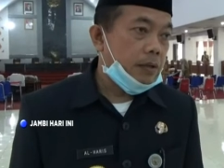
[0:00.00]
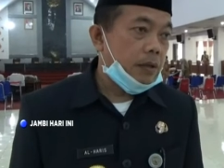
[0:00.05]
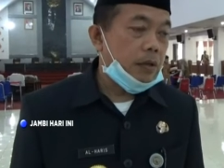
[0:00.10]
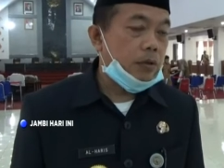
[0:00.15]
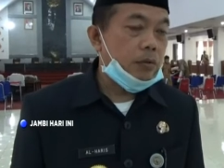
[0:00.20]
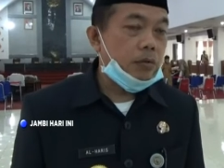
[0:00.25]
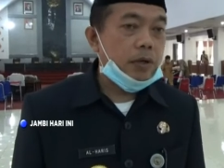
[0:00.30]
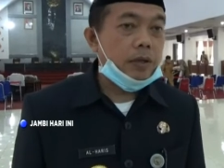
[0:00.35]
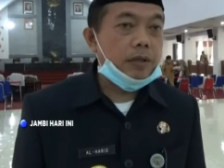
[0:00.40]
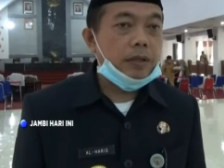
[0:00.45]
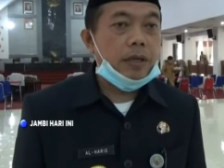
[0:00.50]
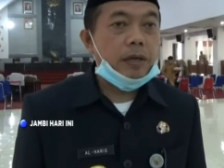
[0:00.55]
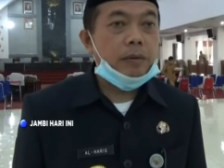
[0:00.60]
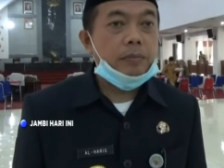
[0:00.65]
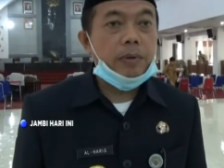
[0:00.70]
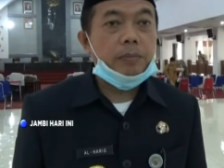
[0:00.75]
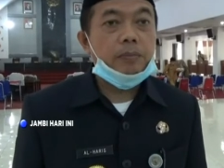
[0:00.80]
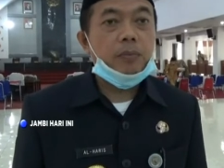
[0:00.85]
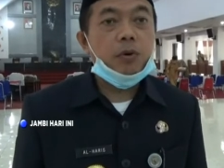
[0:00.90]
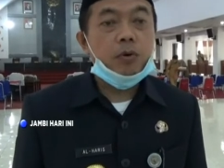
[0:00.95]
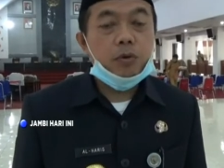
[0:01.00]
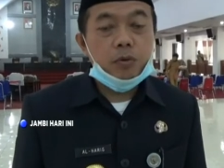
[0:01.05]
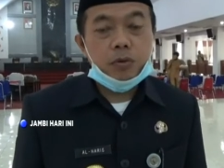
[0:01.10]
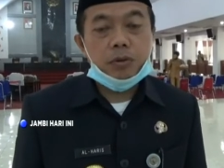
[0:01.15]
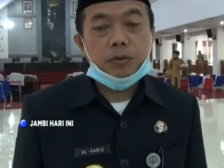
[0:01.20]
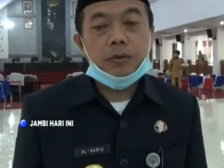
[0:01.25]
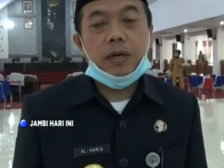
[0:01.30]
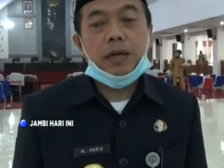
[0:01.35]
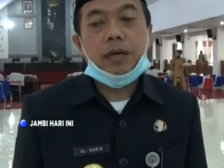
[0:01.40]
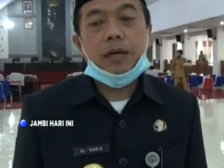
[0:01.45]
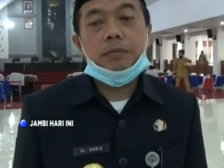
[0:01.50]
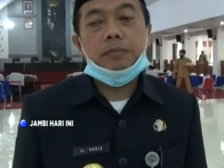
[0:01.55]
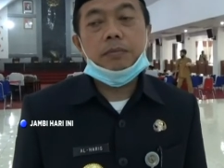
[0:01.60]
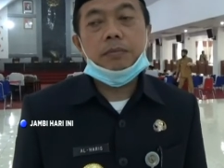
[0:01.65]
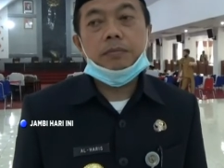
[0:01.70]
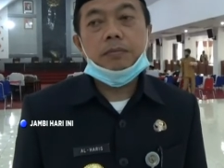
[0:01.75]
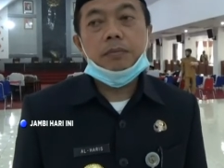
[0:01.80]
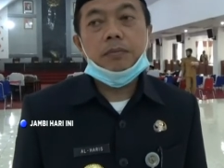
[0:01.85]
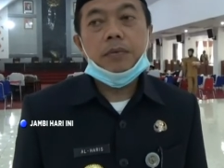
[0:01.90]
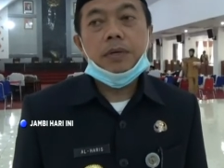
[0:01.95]
tentu kita lebih fokus terhadap
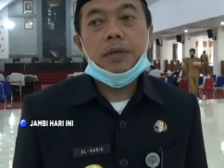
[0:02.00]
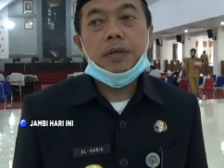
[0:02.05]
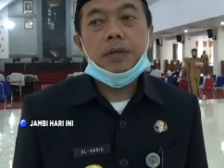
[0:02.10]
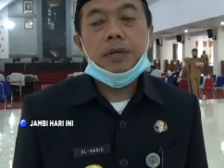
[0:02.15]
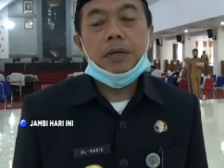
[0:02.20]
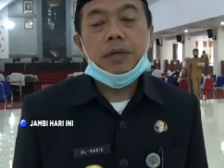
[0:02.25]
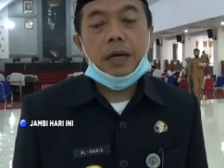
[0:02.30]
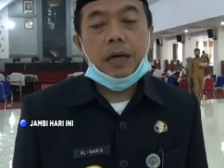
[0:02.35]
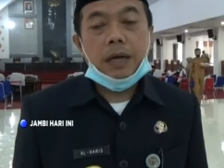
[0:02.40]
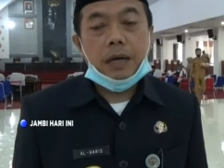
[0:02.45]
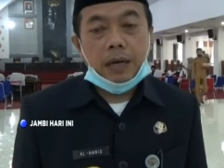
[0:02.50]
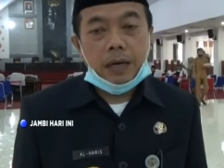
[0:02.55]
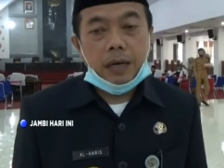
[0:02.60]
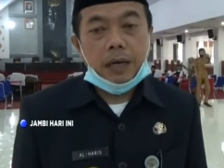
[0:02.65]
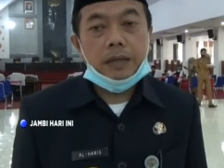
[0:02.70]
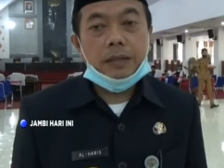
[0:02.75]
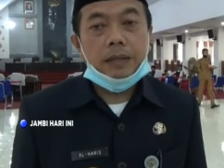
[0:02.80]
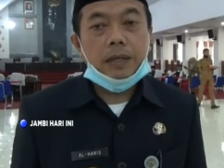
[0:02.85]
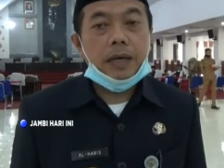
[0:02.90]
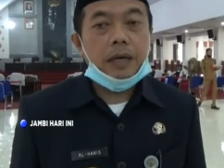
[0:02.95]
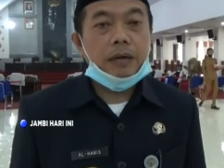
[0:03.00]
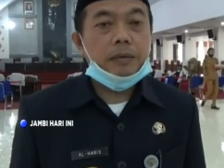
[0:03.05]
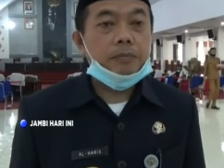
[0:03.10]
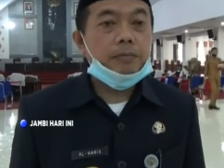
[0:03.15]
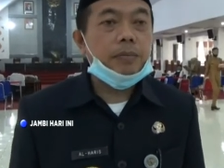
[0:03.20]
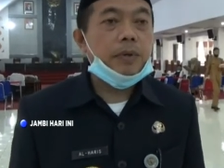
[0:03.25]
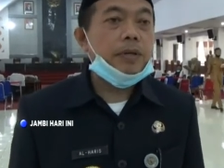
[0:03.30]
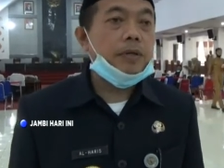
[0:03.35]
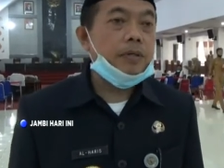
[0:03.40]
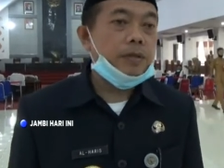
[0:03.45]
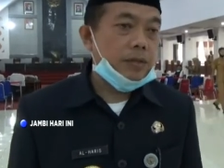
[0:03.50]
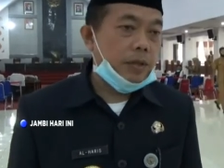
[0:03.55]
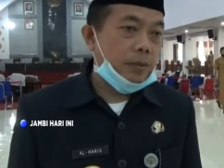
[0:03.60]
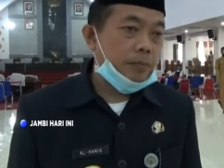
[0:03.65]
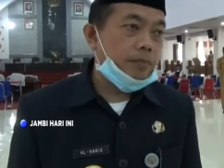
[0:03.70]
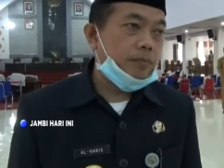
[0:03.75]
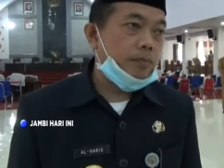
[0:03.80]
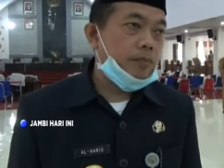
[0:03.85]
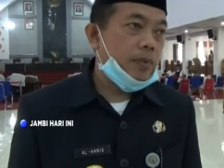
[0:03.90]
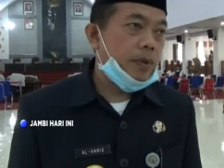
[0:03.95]
anggaran yang
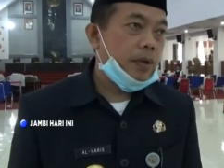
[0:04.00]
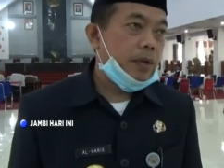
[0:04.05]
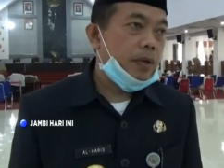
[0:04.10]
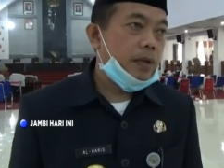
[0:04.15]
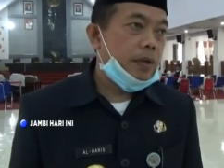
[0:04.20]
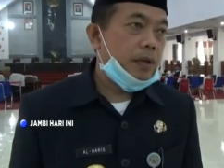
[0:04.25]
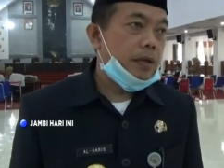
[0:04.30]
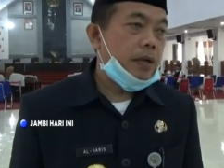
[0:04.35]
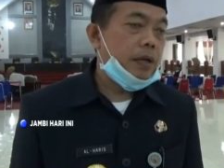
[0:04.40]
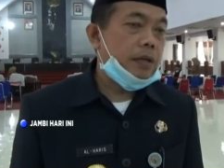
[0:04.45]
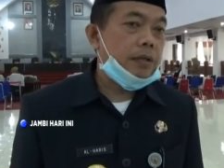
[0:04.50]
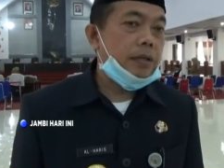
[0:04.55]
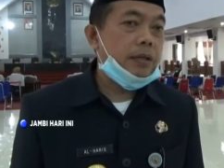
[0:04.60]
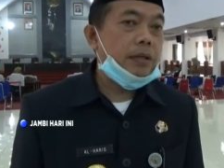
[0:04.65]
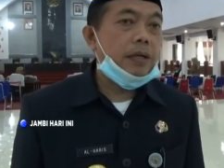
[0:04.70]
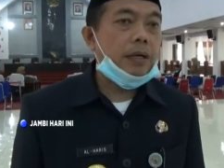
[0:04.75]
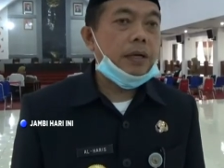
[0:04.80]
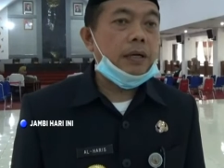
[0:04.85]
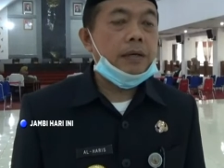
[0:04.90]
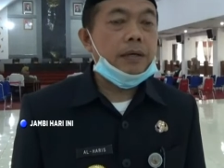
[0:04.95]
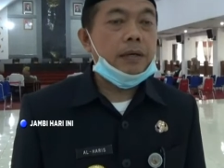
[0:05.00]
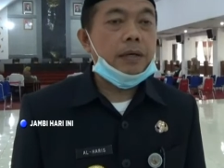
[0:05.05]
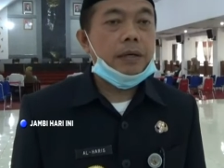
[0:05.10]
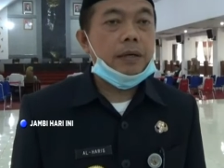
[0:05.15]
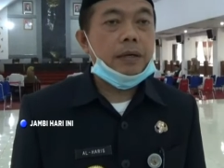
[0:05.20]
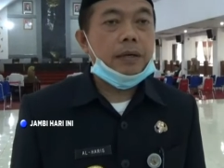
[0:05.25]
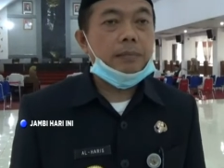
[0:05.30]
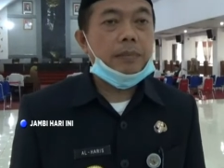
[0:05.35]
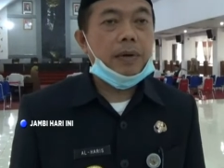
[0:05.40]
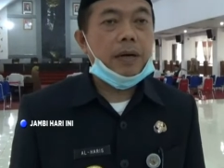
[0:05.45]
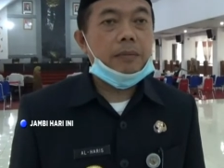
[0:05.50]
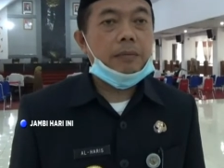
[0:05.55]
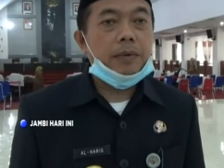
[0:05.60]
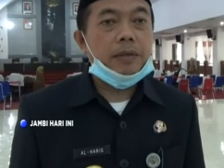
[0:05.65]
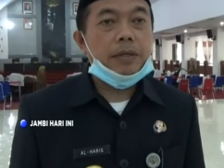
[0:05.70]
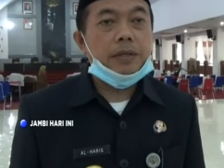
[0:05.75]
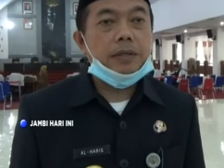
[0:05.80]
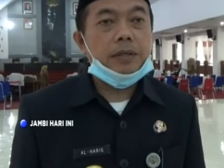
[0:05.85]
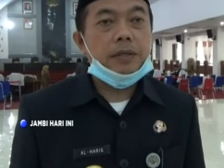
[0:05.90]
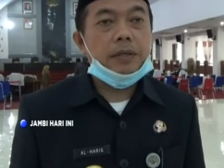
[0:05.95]
prinsip yang tidak eh, apa
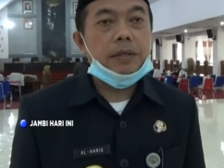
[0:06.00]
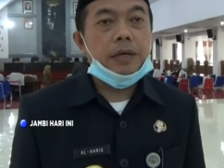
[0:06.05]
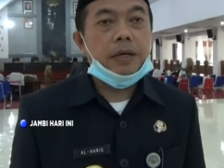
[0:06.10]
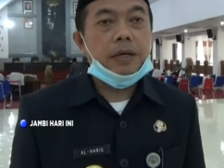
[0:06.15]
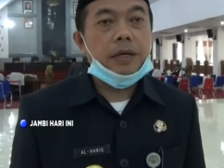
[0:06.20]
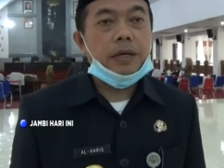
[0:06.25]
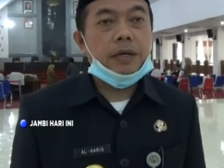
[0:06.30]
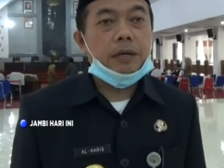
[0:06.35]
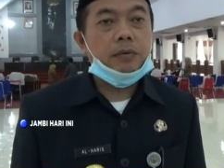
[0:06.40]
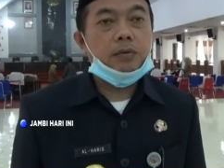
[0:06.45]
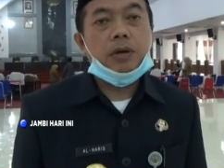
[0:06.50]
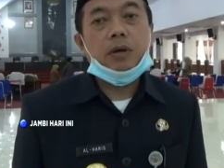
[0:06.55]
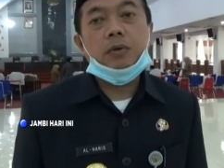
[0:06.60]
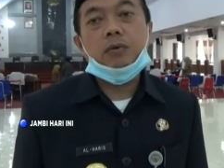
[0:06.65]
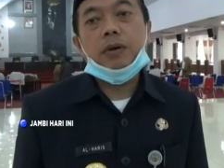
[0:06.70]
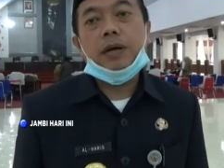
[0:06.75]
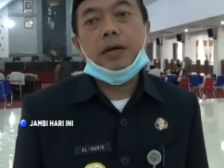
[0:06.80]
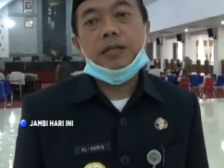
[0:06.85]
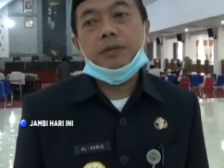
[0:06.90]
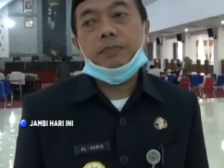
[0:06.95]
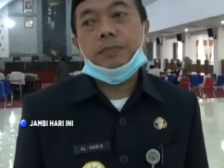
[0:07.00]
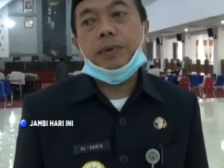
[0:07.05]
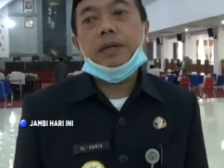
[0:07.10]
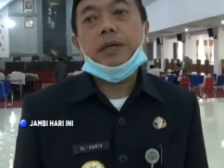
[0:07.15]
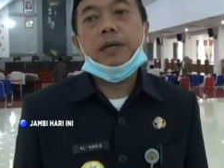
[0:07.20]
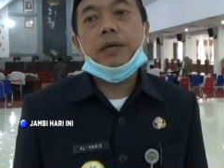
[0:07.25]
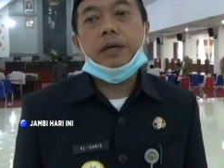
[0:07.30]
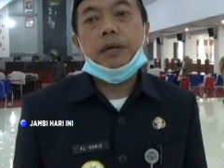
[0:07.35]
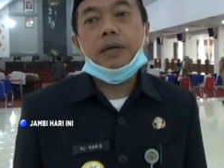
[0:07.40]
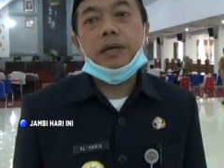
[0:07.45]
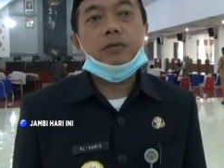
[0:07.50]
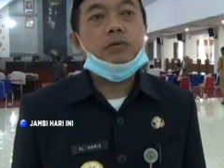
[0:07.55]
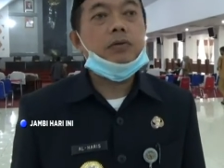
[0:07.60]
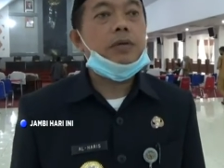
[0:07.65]
namanya tidak hura-hura sifatnya